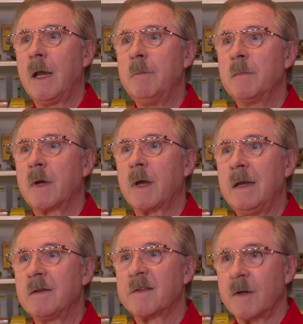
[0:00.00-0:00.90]
im
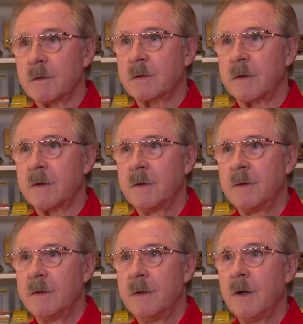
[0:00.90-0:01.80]
Kindesalter.
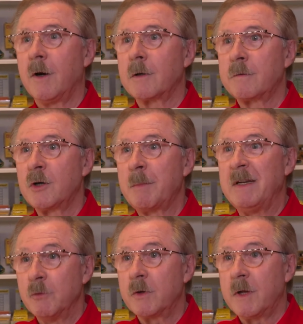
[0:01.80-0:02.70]
Ich habe angefangen
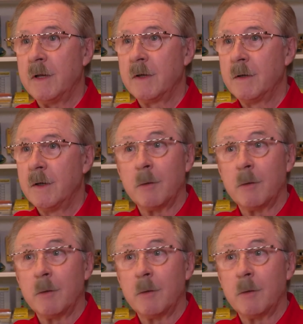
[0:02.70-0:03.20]
mit Nuki.